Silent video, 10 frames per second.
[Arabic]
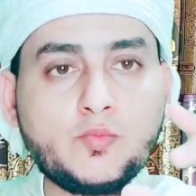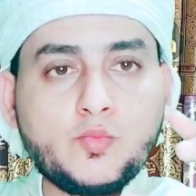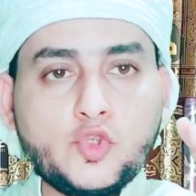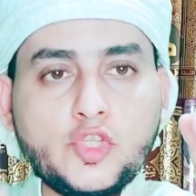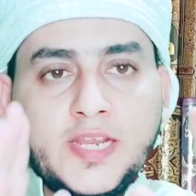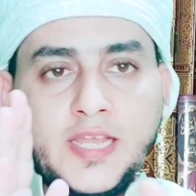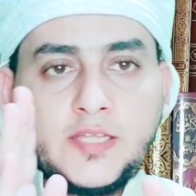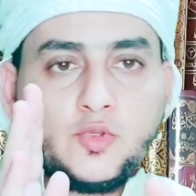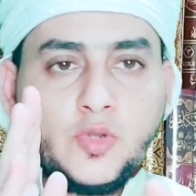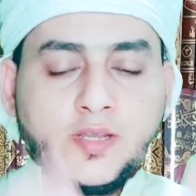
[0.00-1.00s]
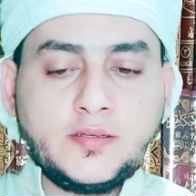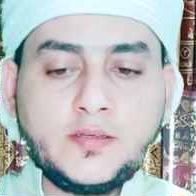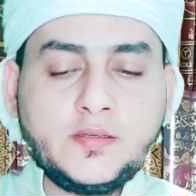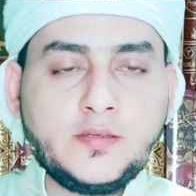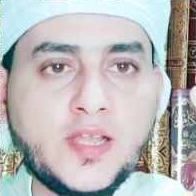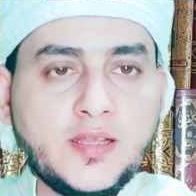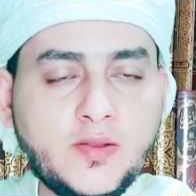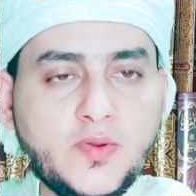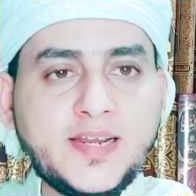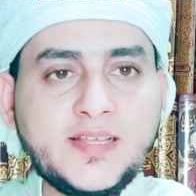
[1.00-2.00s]
مصطلح الدعاء
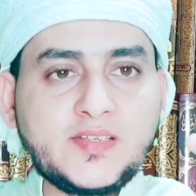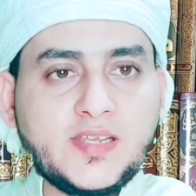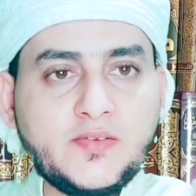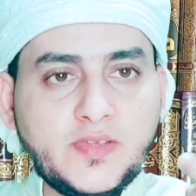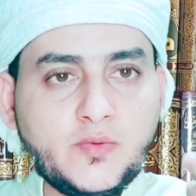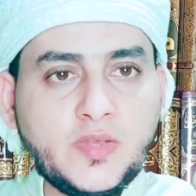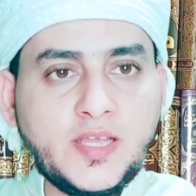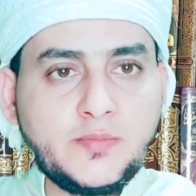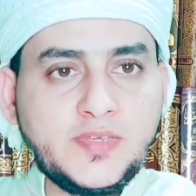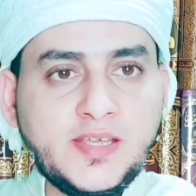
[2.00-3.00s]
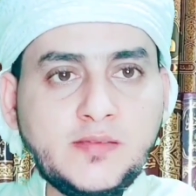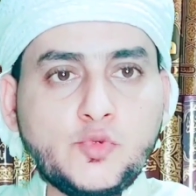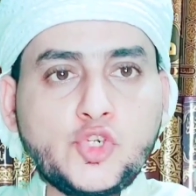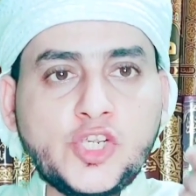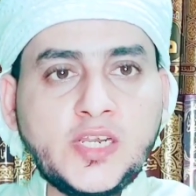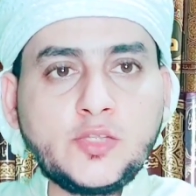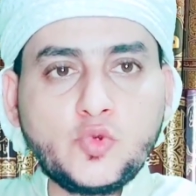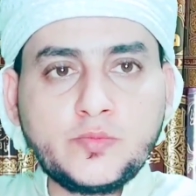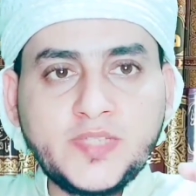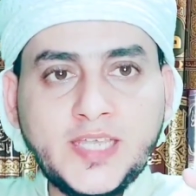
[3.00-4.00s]
خوارج السلفية الوهابية
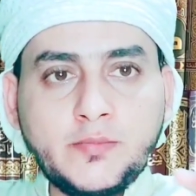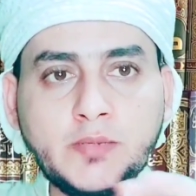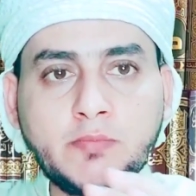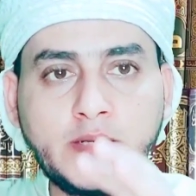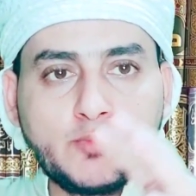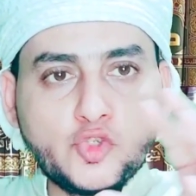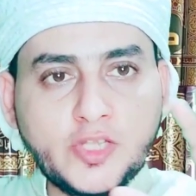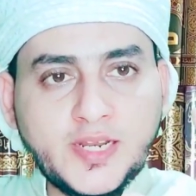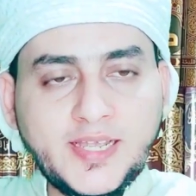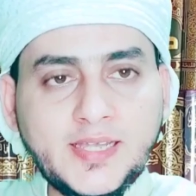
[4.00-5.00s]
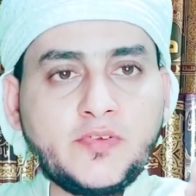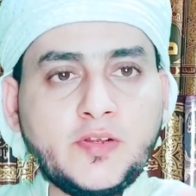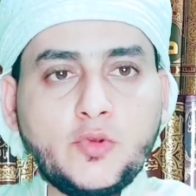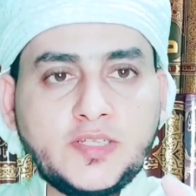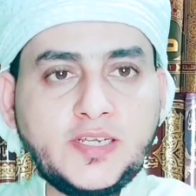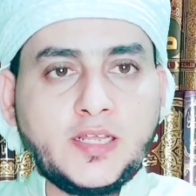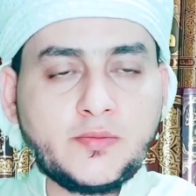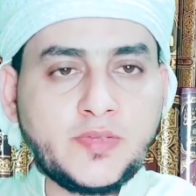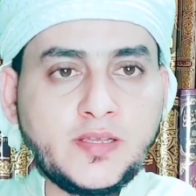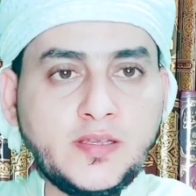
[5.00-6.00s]
مشكلتهم دائما مع المصطلحات في اللغة
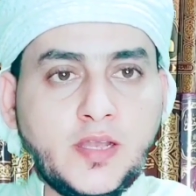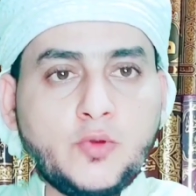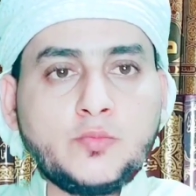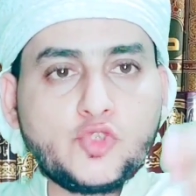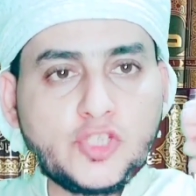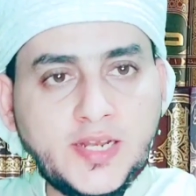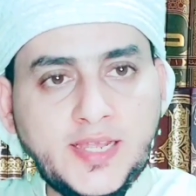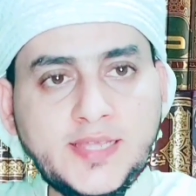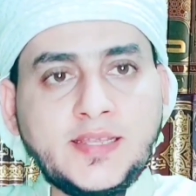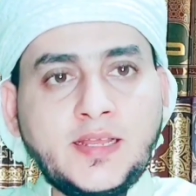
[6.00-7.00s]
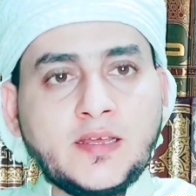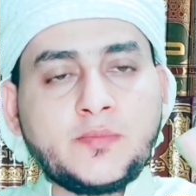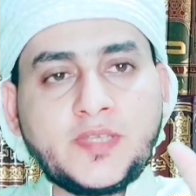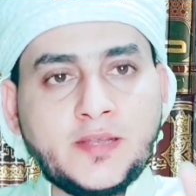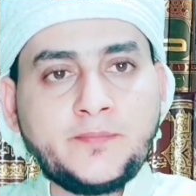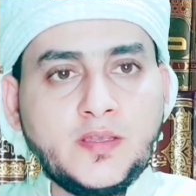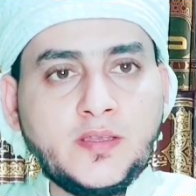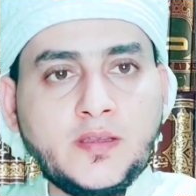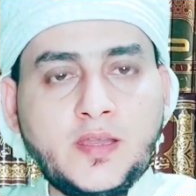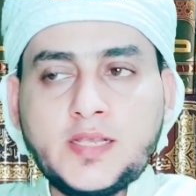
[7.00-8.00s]
العربية أو المصطلحات العربية
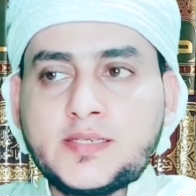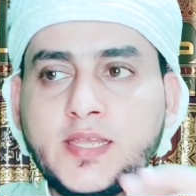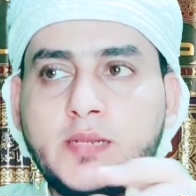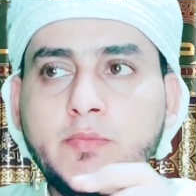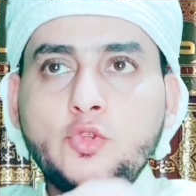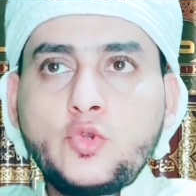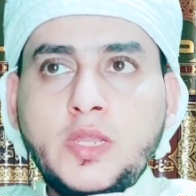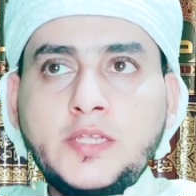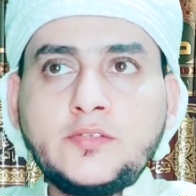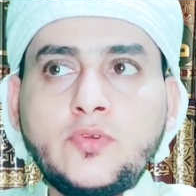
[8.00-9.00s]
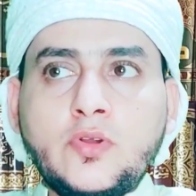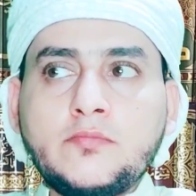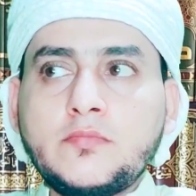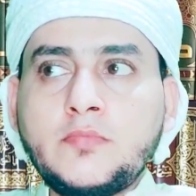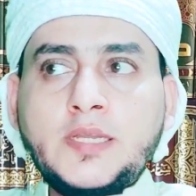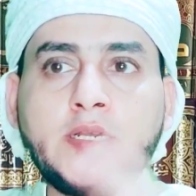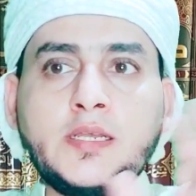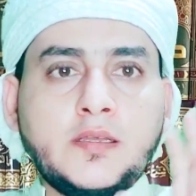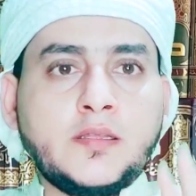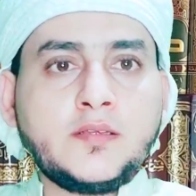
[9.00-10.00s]
خلاص كلمة دعاء عندهم معنى
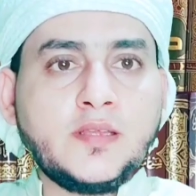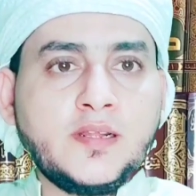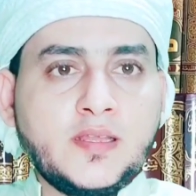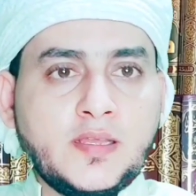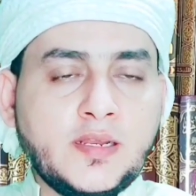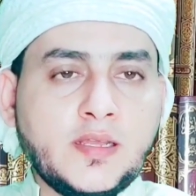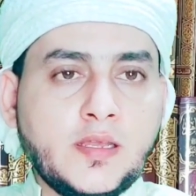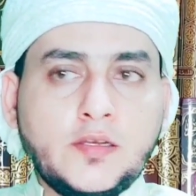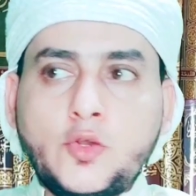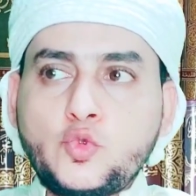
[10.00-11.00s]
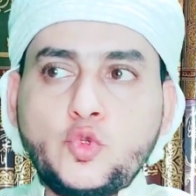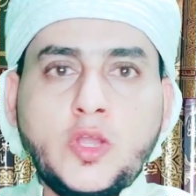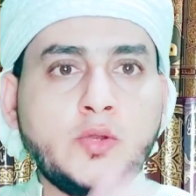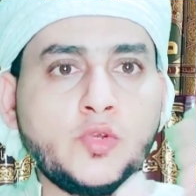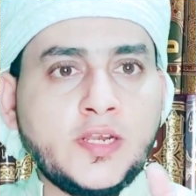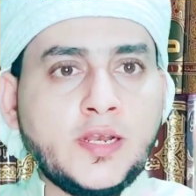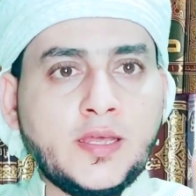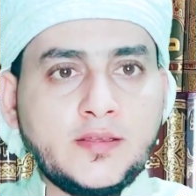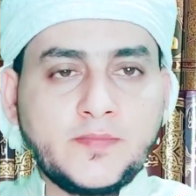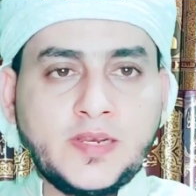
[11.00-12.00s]
أن أنه دعاء
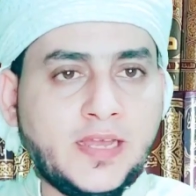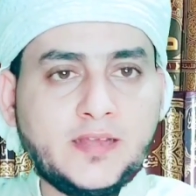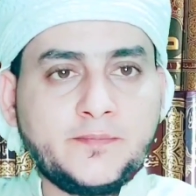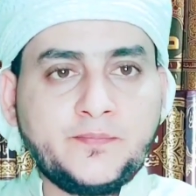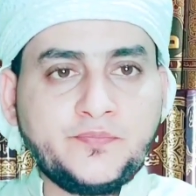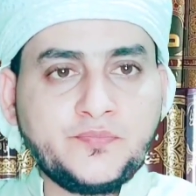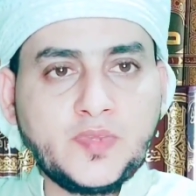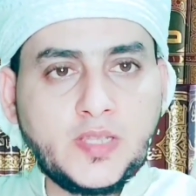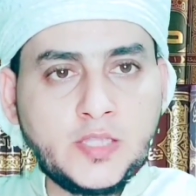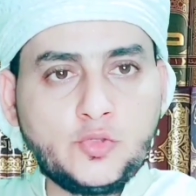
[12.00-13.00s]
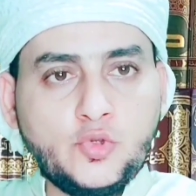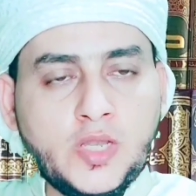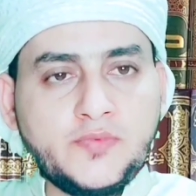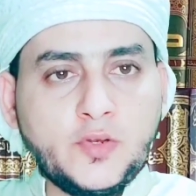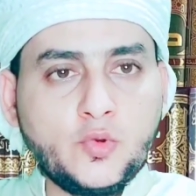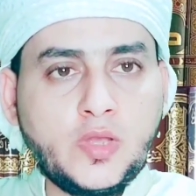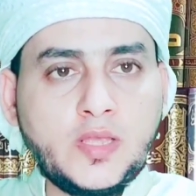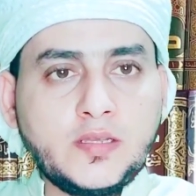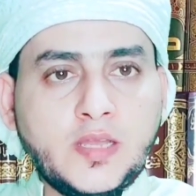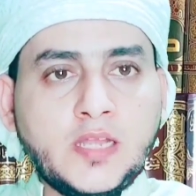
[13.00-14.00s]
لله لا الدعاء في
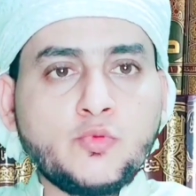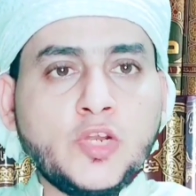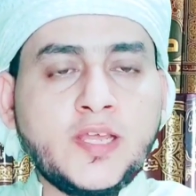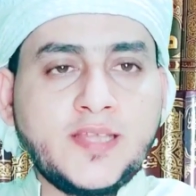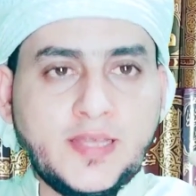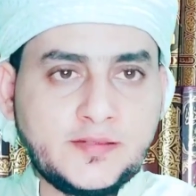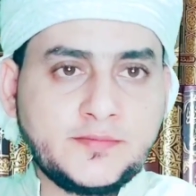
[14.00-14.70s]
اللغة المناداة